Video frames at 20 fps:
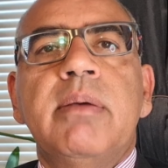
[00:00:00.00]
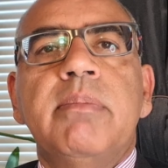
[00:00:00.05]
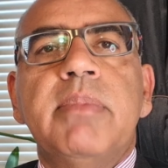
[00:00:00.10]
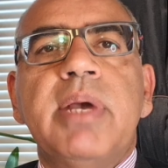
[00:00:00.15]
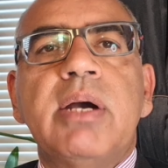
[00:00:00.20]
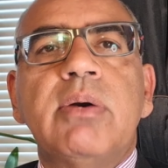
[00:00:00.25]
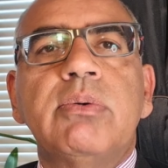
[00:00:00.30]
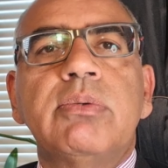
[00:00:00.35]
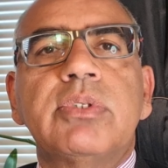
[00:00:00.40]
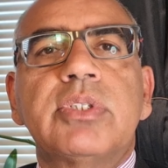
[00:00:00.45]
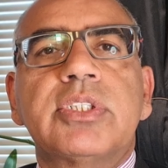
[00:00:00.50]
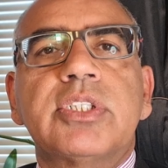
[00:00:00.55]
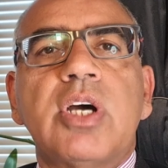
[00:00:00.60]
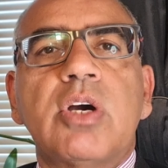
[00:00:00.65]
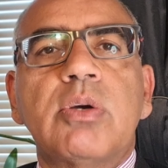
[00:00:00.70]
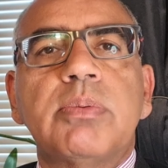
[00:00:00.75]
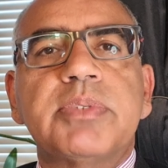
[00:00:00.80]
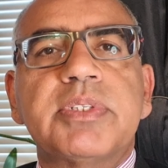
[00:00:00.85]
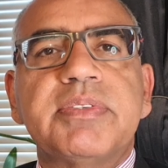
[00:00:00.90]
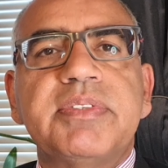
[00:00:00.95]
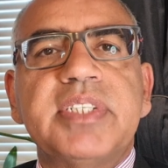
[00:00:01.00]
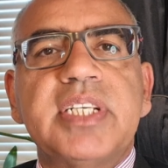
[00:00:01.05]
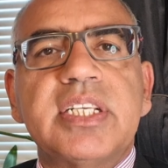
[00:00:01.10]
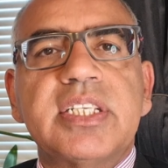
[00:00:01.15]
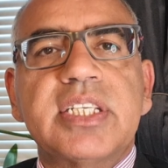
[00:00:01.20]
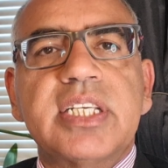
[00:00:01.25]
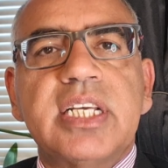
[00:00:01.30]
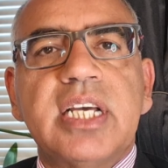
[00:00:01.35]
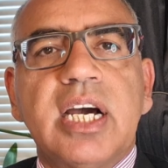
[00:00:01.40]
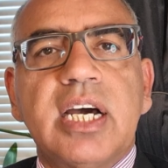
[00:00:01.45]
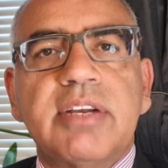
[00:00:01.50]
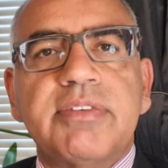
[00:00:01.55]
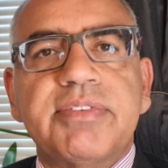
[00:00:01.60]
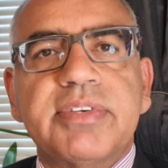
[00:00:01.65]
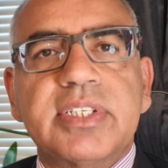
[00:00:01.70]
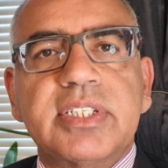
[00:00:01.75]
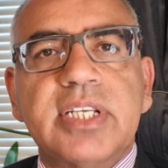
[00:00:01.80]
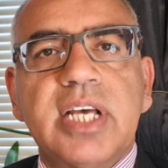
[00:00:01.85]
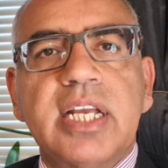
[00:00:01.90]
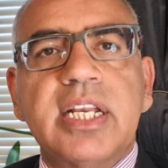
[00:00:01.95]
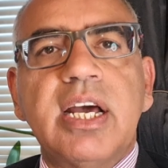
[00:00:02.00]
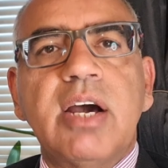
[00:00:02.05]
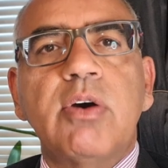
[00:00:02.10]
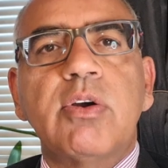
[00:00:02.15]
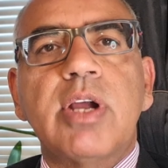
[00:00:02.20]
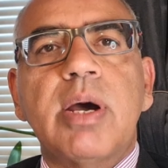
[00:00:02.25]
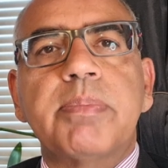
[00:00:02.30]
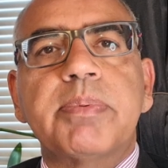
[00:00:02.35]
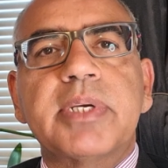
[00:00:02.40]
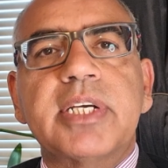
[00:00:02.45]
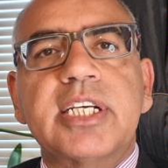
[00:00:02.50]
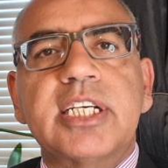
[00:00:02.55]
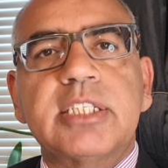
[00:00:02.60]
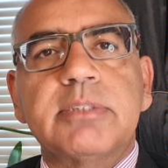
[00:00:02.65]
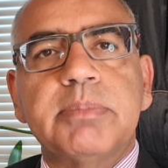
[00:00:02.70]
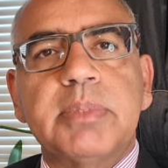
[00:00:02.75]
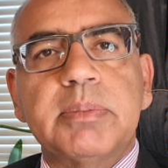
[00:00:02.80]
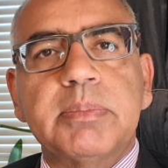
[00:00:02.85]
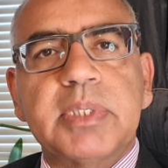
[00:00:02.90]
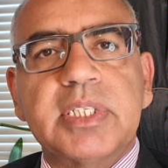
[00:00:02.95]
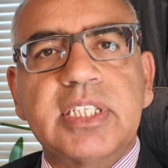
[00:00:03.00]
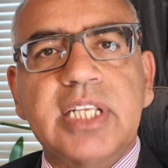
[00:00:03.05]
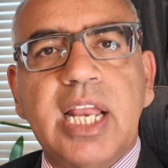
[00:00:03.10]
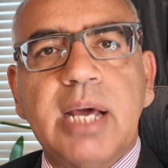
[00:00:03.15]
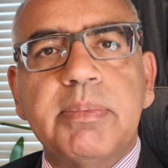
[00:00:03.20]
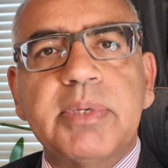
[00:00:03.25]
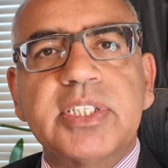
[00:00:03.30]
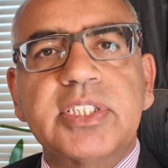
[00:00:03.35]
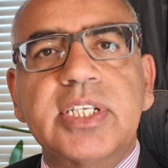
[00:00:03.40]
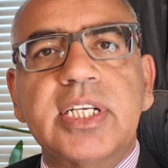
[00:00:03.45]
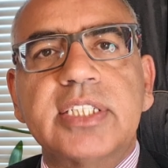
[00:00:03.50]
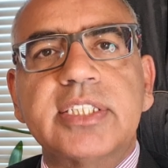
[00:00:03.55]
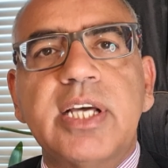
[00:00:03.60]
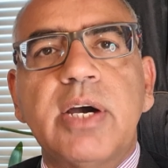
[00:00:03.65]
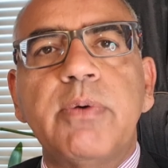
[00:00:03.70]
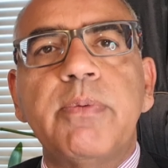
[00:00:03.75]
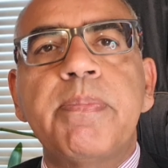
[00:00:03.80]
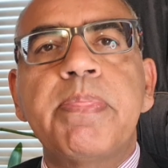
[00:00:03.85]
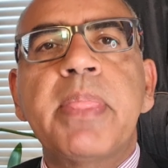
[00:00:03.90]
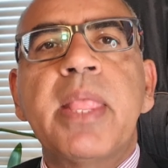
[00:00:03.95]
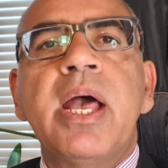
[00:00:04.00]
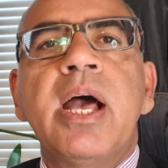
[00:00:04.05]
मैं हूं स्टॉकम स्वीडन से आरफ किसाना और आपकी खिदमत में सलाम अर्ज़ करता हूं